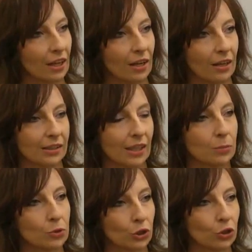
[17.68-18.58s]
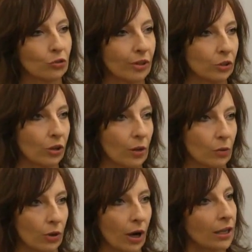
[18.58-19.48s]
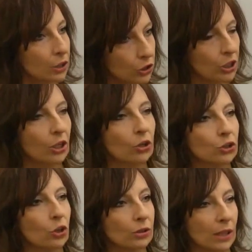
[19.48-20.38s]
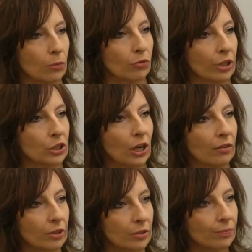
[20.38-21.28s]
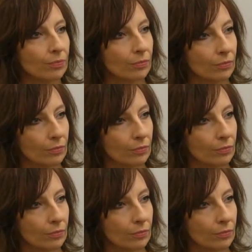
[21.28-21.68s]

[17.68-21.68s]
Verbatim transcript: ocenia stan przygotowań do euro, ale jeżeli chodzi o samą Warszawę?